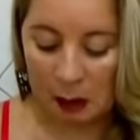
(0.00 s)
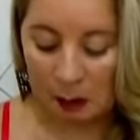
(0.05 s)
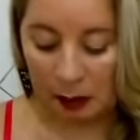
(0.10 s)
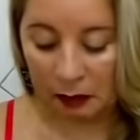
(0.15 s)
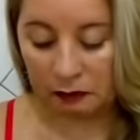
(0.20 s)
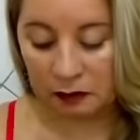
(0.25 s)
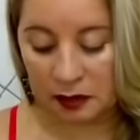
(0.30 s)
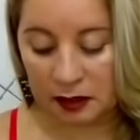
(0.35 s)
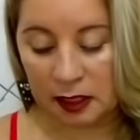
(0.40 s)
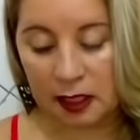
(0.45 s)

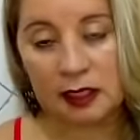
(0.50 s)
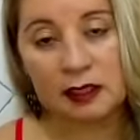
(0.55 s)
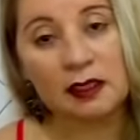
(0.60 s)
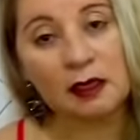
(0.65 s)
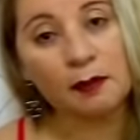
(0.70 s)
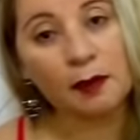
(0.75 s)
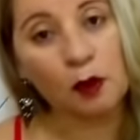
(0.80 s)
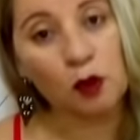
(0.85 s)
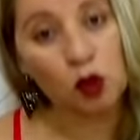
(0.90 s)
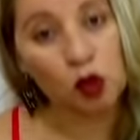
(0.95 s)
para você
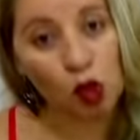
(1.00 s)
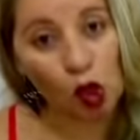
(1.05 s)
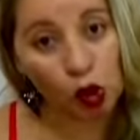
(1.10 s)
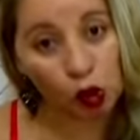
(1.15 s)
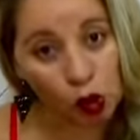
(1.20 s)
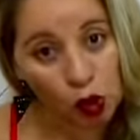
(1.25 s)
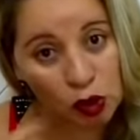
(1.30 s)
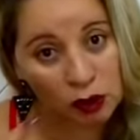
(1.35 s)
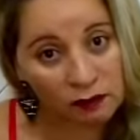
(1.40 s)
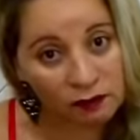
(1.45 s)
receber os
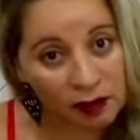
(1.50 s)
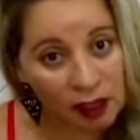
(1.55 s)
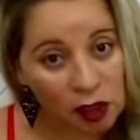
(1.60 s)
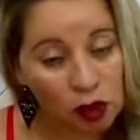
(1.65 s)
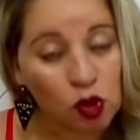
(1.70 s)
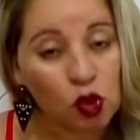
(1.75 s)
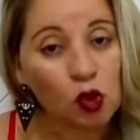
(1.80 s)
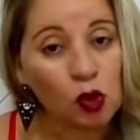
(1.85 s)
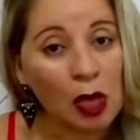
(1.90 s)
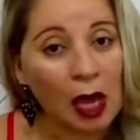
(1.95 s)
outros
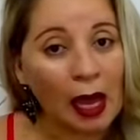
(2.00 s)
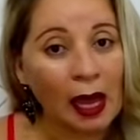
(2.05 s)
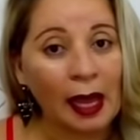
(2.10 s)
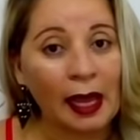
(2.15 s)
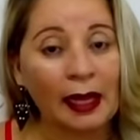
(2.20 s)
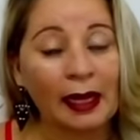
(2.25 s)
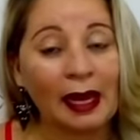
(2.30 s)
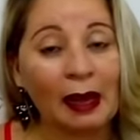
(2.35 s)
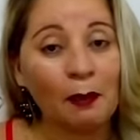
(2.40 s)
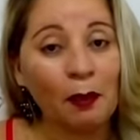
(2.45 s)
vídeos
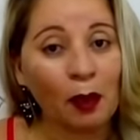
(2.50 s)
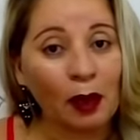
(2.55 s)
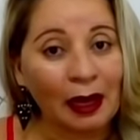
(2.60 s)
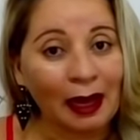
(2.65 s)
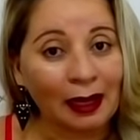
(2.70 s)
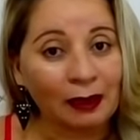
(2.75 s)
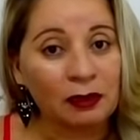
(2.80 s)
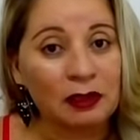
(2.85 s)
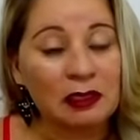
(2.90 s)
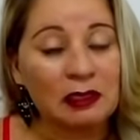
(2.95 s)

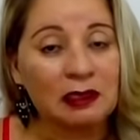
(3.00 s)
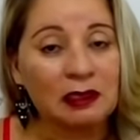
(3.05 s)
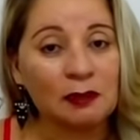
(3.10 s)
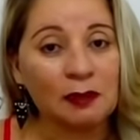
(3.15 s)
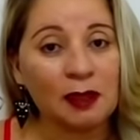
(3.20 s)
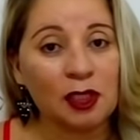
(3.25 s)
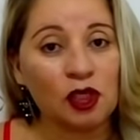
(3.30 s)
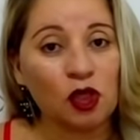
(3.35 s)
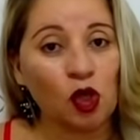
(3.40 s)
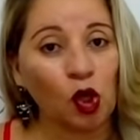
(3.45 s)
elaborados em
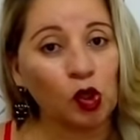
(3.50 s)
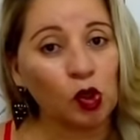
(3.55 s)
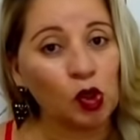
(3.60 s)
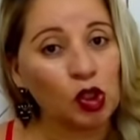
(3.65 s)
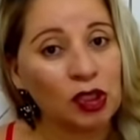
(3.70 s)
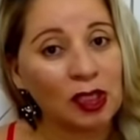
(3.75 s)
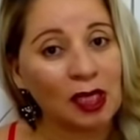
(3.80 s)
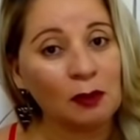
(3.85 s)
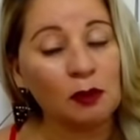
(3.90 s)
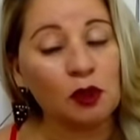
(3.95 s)
cima de
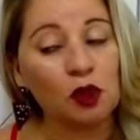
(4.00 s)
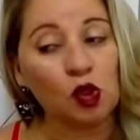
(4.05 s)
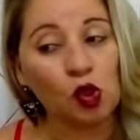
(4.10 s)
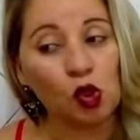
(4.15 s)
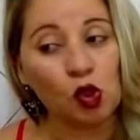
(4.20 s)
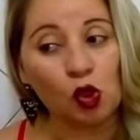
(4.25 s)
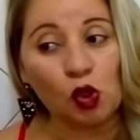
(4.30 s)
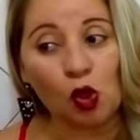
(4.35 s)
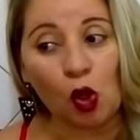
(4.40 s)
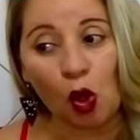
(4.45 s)
outros temas
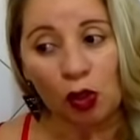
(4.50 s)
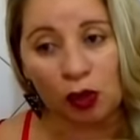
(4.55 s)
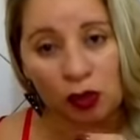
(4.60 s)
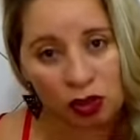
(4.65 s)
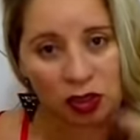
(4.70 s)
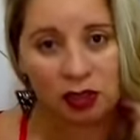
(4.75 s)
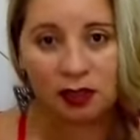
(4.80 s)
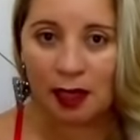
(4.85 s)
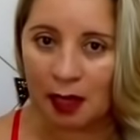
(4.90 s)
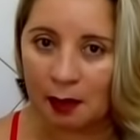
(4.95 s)

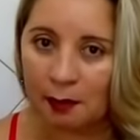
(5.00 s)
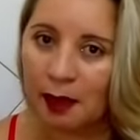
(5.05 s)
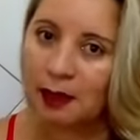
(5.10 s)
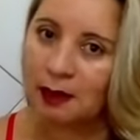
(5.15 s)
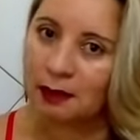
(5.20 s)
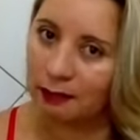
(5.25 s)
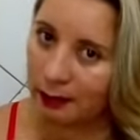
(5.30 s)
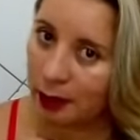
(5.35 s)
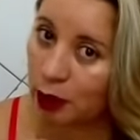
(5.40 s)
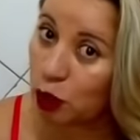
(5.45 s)
outros
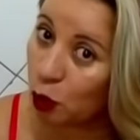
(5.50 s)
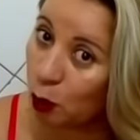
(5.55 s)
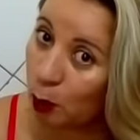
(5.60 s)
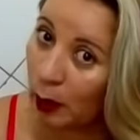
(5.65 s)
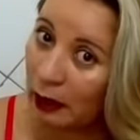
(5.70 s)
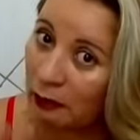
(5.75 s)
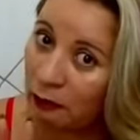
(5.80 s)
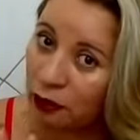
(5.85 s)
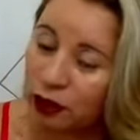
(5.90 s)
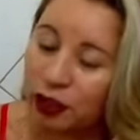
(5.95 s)
temas.
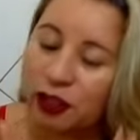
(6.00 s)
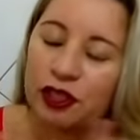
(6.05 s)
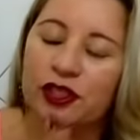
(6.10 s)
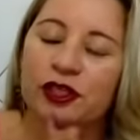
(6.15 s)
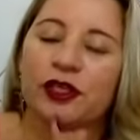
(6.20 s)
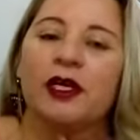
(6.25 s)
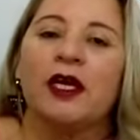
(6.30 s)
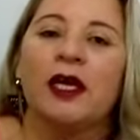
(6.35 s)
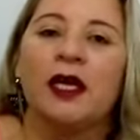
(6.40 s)
Desculpa aí, viu, gente?